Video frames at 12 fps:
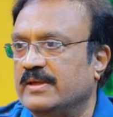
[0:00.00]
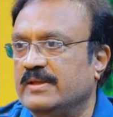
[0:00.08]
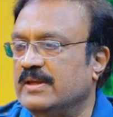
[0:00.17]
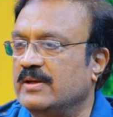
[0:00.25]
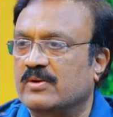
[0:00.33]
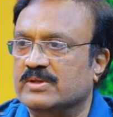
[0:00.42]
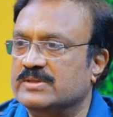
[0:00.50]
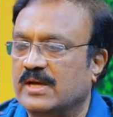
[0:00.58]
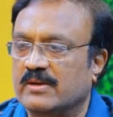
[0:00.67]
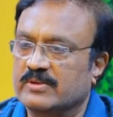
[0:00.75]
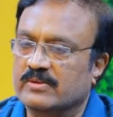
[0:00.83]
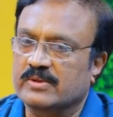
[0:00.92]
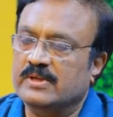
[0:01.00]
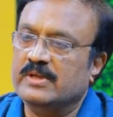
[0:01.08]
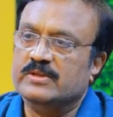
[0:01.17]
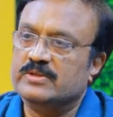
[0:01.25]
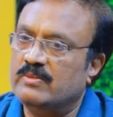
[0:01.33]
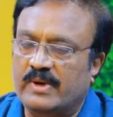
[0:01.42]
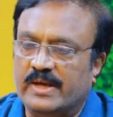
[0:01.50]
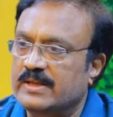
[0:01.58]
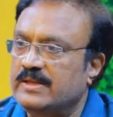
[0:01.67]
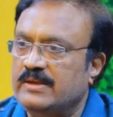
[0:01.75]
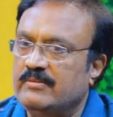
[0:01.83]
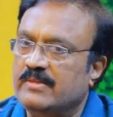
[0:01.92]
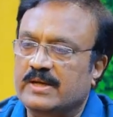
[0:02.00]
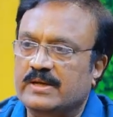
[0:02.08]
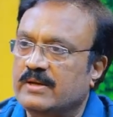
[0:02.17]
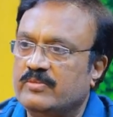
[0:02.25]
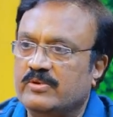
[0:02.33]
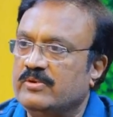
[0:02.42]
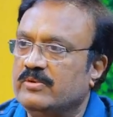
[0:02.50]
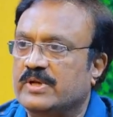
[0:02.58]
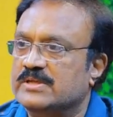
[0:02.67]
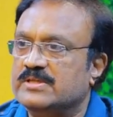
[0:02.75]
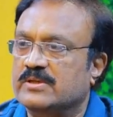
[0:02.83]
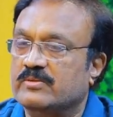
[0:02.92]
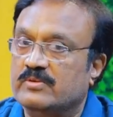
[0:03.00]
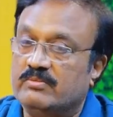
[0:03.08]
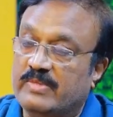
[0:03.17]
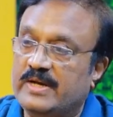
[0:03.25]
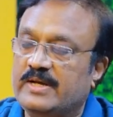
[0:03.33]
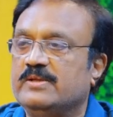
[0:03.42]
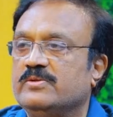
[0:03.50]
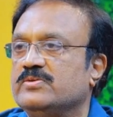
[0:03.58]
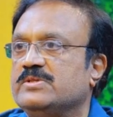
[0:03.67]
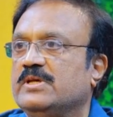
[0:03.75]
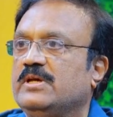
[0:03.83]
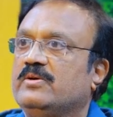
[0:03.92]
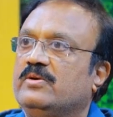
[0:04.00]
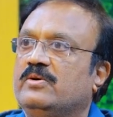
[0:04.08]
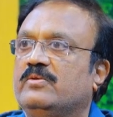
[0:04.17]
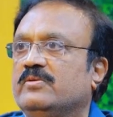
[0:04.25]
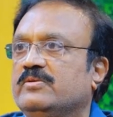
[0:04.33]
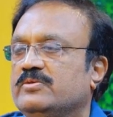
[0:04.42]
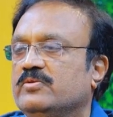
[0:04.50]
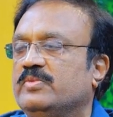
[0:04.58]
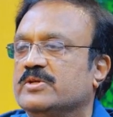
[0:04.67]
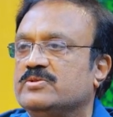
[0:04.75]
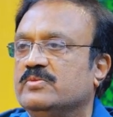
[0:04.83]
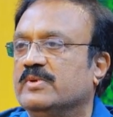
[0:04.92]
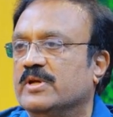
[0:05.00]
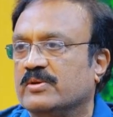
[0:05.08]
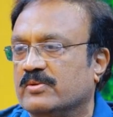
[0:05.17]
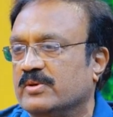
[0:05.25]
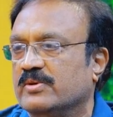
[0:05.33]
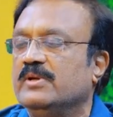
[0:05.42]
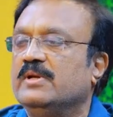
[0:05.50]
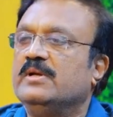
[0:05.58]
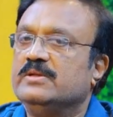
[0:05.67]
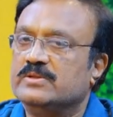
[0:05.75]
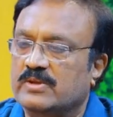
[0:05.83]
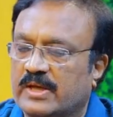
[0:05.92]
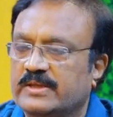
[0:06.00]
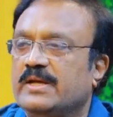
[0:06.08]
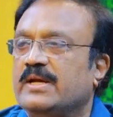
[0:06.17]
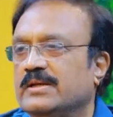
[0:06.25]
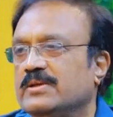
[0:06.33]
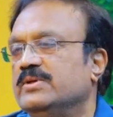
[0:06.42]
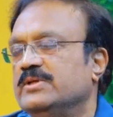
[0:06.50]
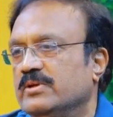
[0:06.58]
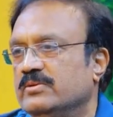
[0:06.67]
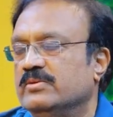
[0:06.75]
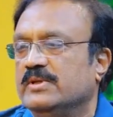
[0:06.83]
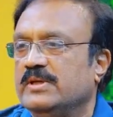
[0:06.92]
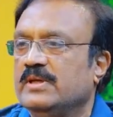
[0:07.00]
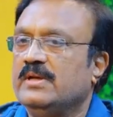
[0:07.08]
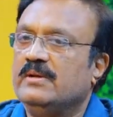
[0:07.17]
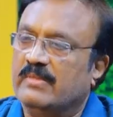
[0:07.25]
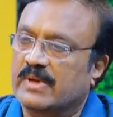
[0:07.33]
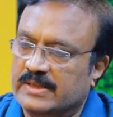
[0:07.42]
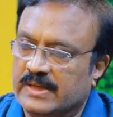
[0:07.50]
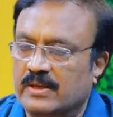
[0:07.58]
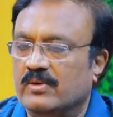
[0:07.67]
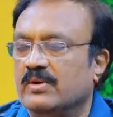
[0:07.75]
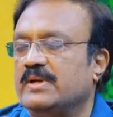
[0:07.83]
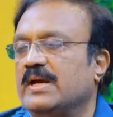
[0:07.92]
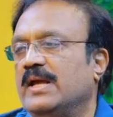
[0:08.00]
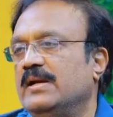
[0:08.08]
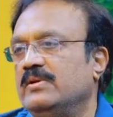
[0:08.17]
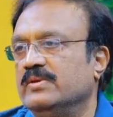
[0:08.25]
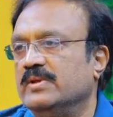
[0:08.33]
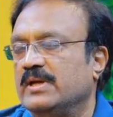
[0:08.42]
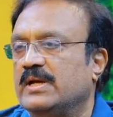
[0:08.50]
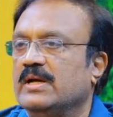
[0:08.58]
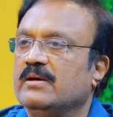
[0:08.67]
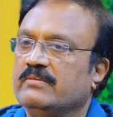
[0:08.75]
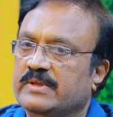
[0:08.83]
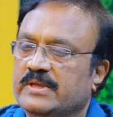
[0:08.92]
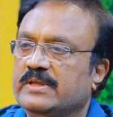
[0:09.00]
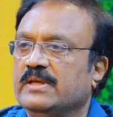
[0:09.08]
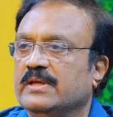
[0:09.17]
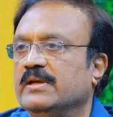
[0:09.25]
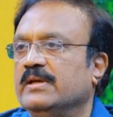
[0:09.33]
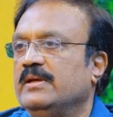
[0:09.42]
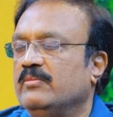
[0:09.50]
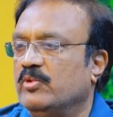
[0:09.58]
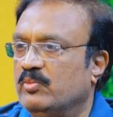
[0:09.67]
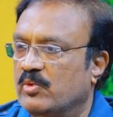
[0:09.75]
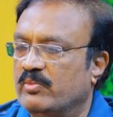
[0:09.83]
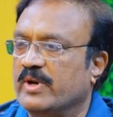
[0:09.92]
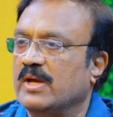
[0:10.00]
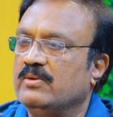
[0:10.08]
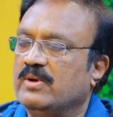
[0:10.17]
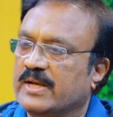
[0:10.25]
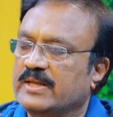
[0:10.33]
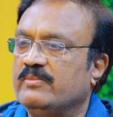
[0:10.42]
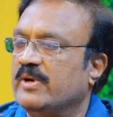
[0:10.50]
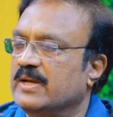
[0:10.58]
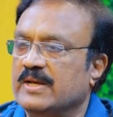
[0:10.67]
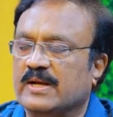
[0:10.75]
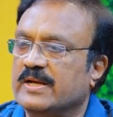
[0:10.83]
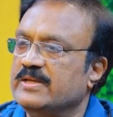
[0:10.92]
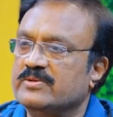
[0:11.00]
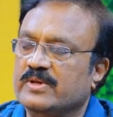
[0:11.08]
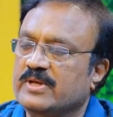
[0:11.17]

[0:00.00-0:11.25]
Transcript: హిందీలో కూడా సామెత ఉంది సో మనది మనకెప్పుడు నచ్చదు బయటది చూస్తే ఓ సూపర్ సూపర్ అనుకుంటాం సో అదే ఇక్కడ కూడా జరుగుతుంది మన దగ్గర కూడా టాలెంట్ ఉంది ఇంకా వెతికితే ఇప్పుడు బుమ్రాలు హార్దిక్ పాండ్యాలు ఎక్కడి నుంచి